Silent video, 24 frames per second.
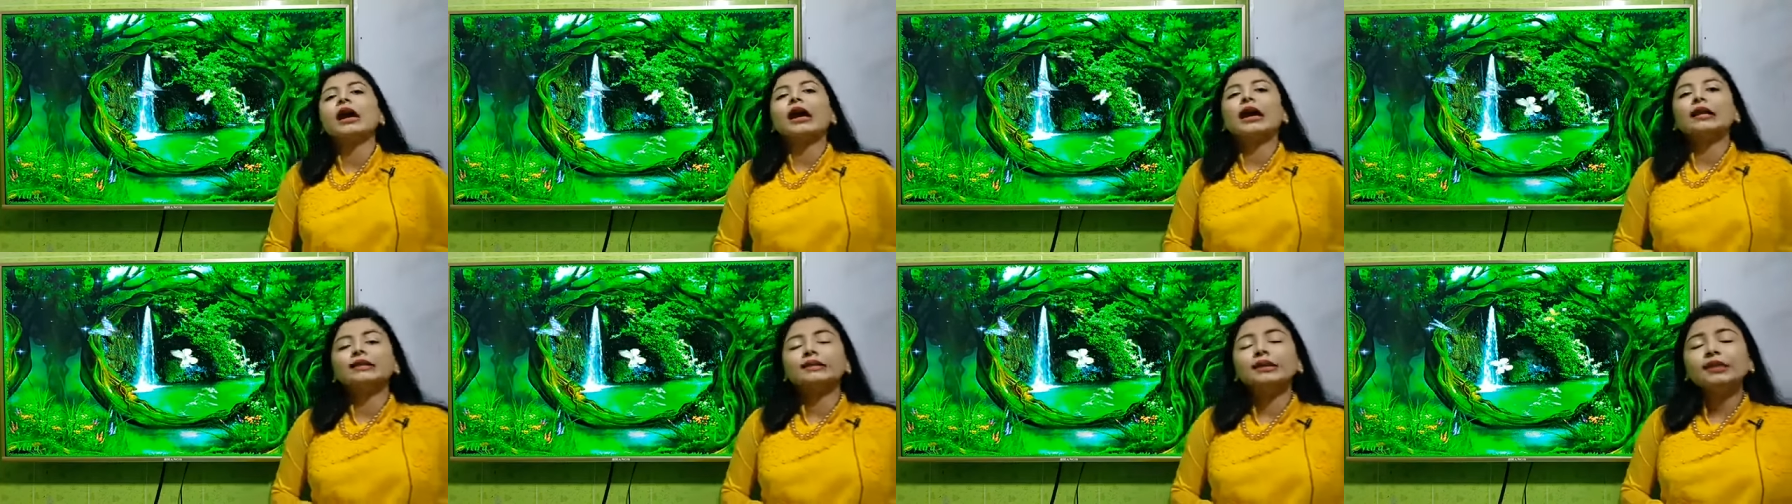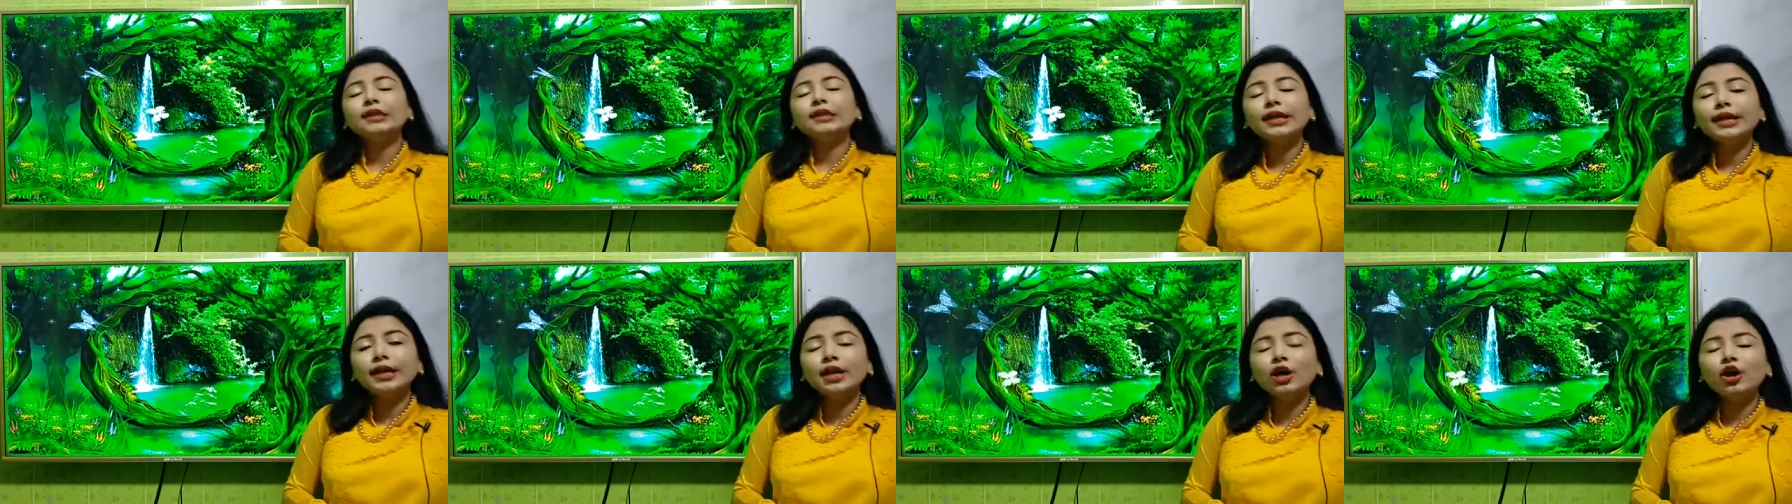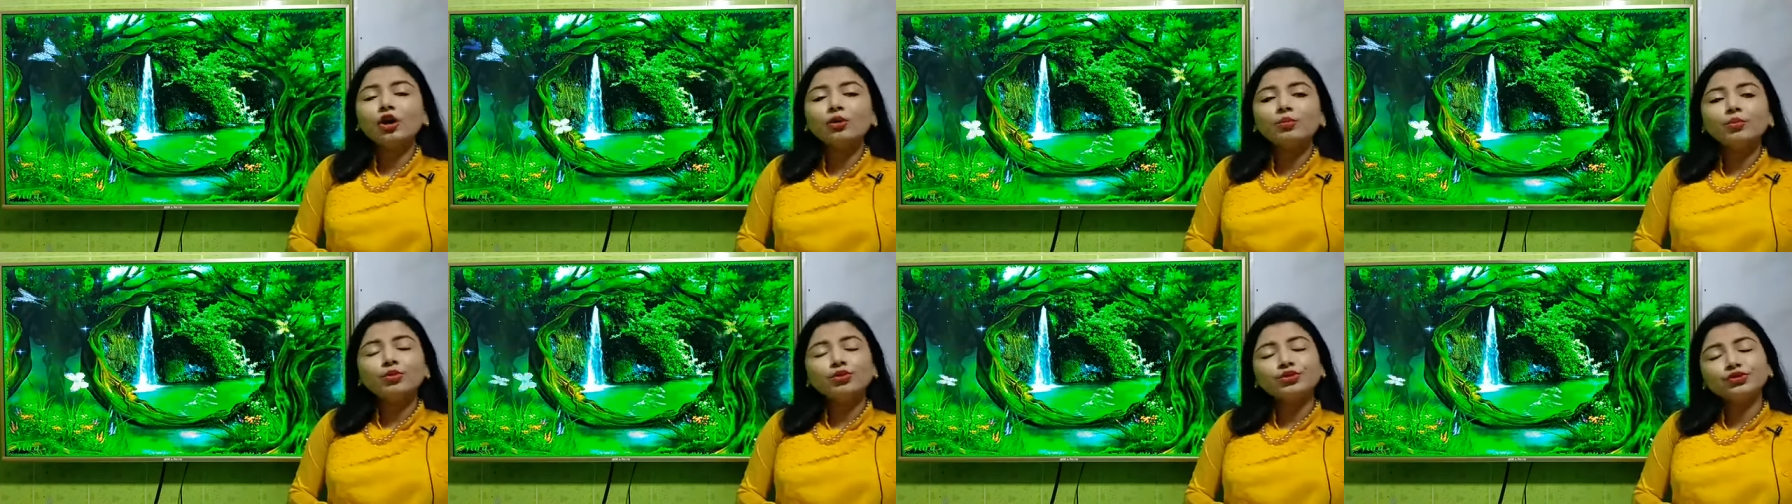হাতের লেখা
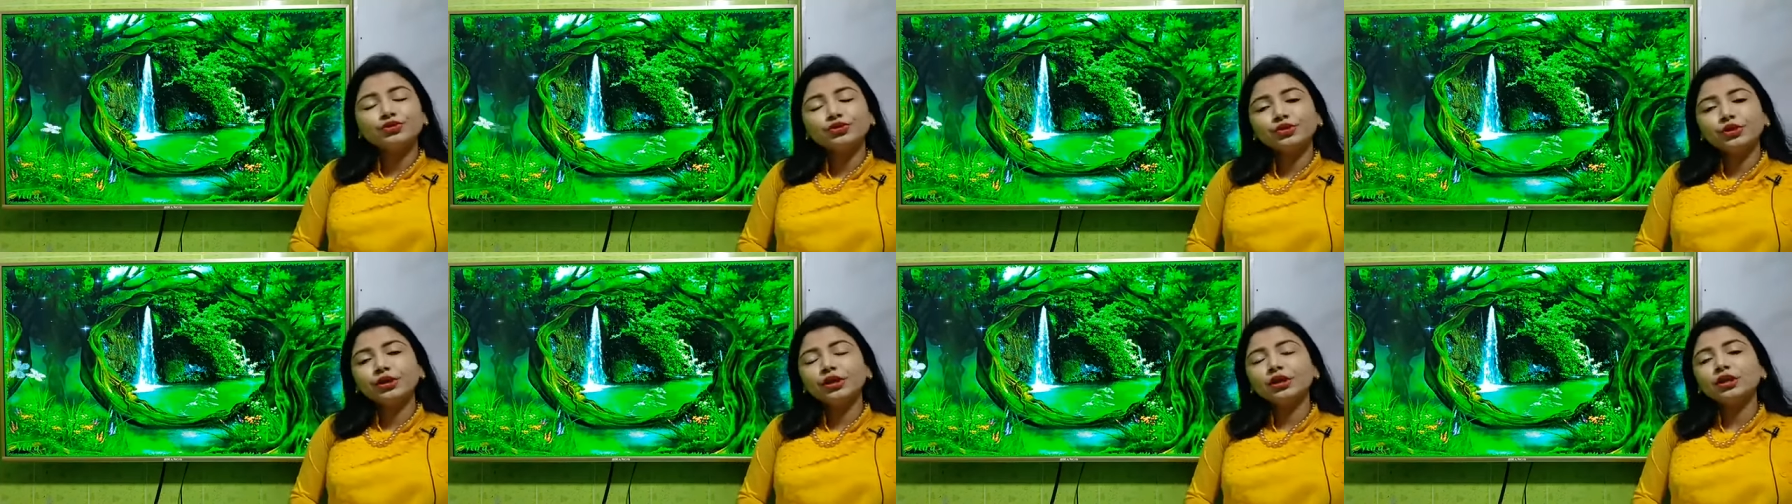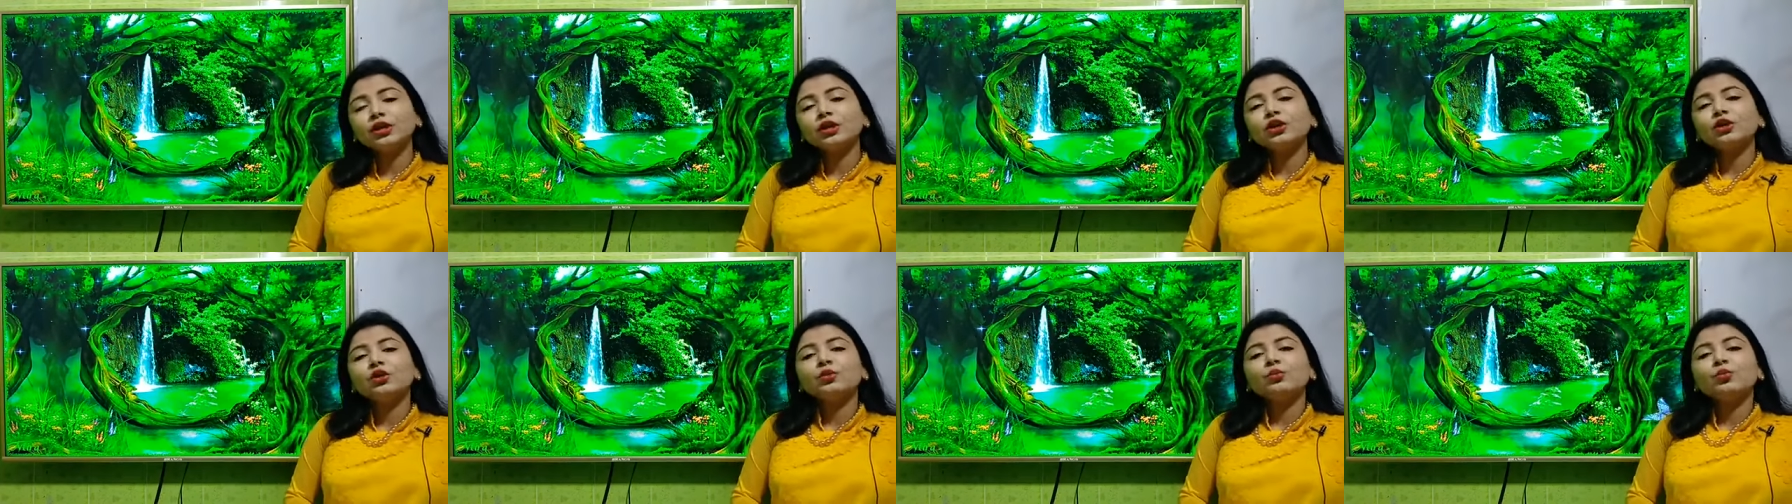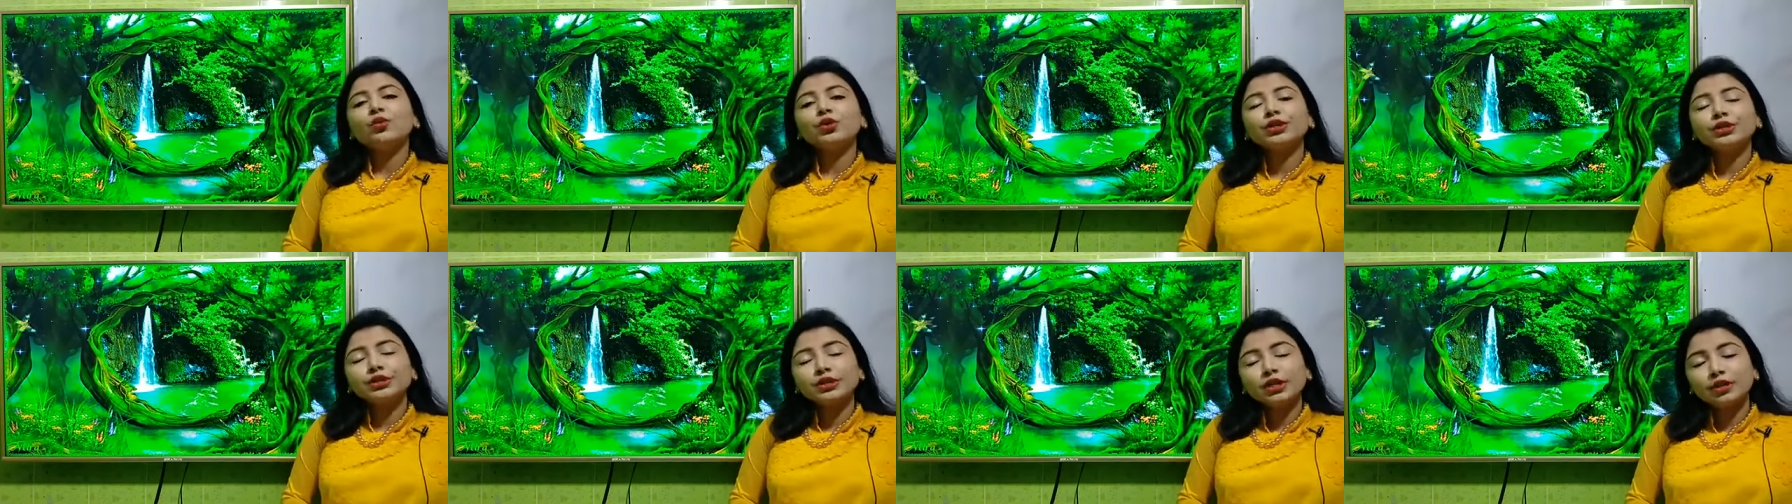অবশ্যই
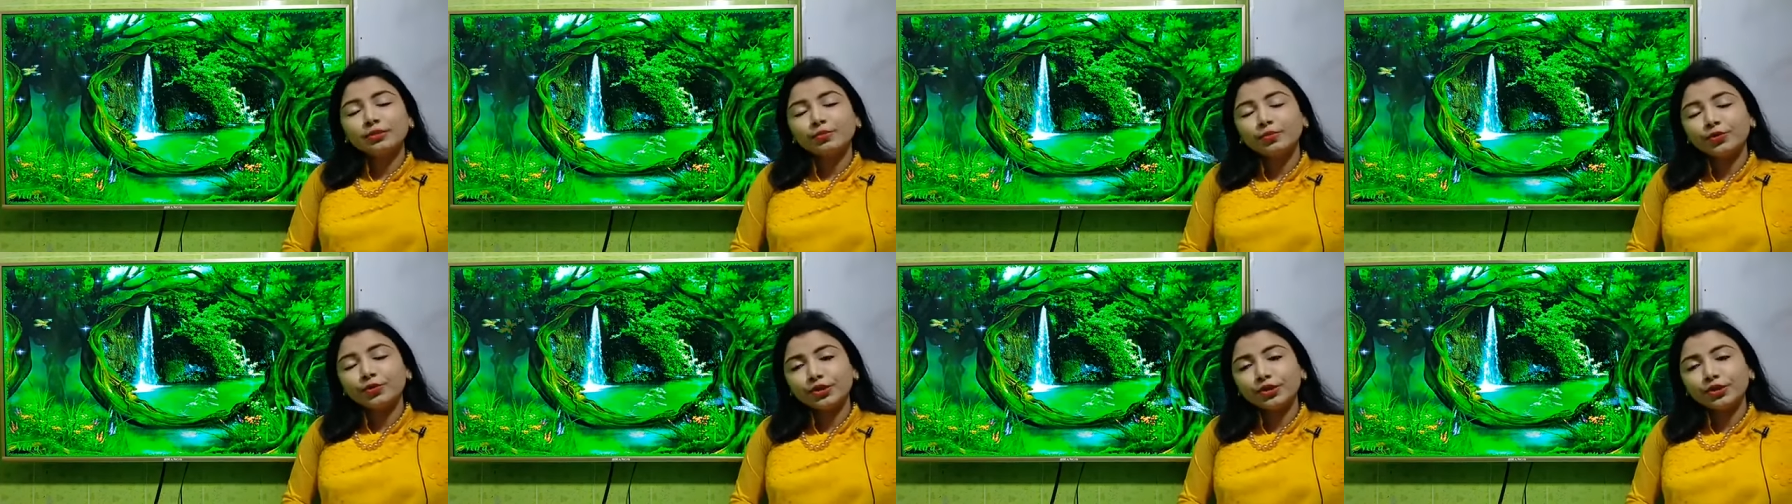পরিষ্কার